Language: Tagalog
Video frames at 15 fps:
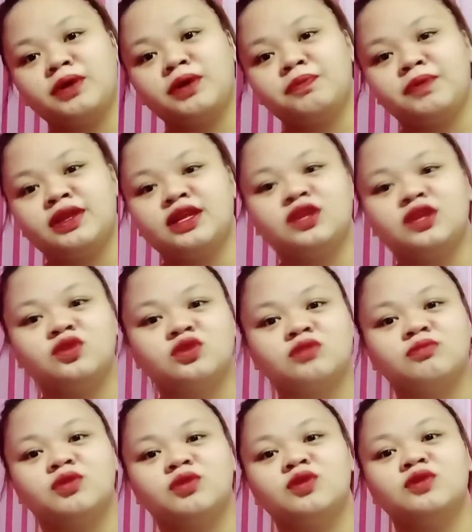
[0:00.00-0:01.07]
pag pinindot
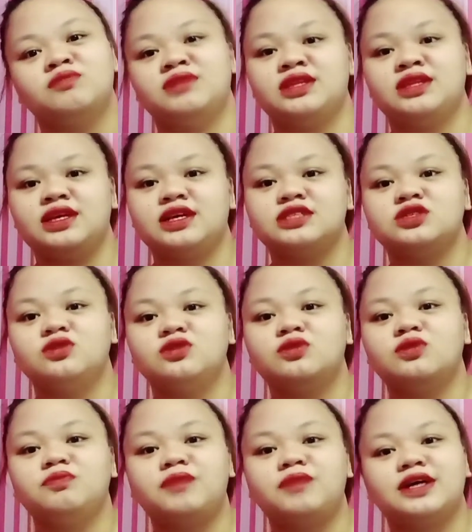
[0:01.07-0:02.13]
mo. Matigas
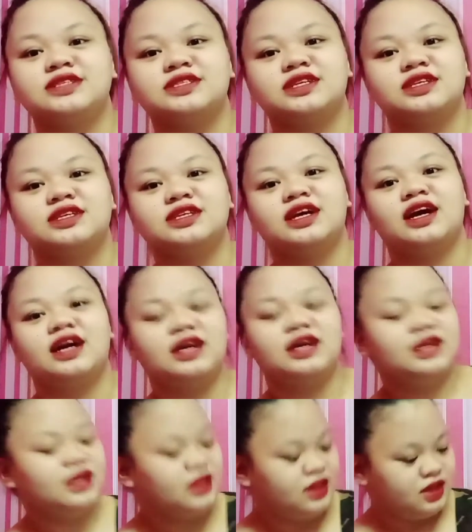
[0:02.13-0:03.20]
yung plastic niya.
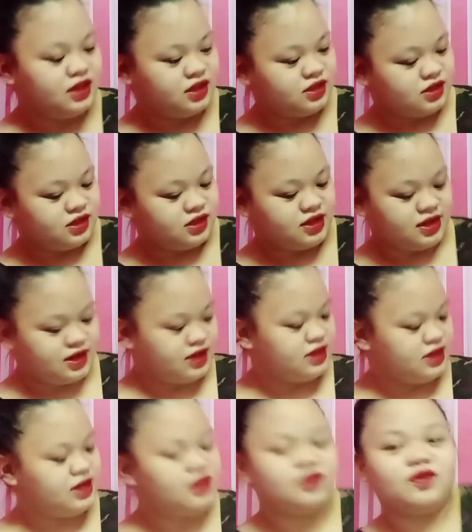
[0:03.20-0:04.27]
Then,
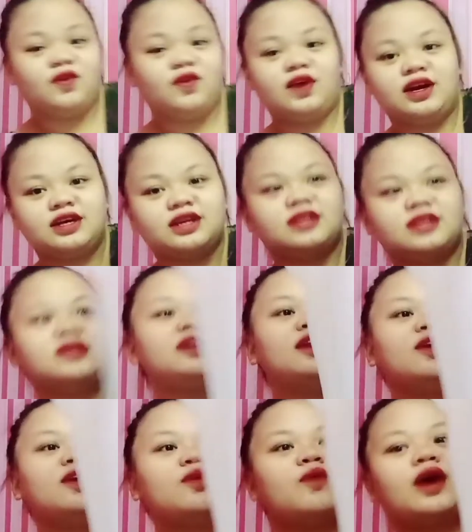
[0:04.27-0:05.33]
ayan, oh. Ang ganda
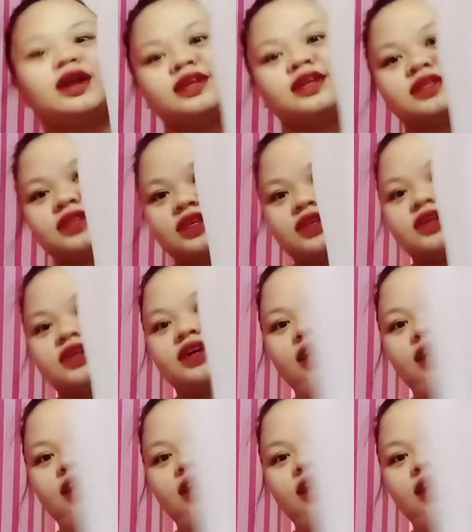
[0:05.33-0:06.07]
ng quality niya,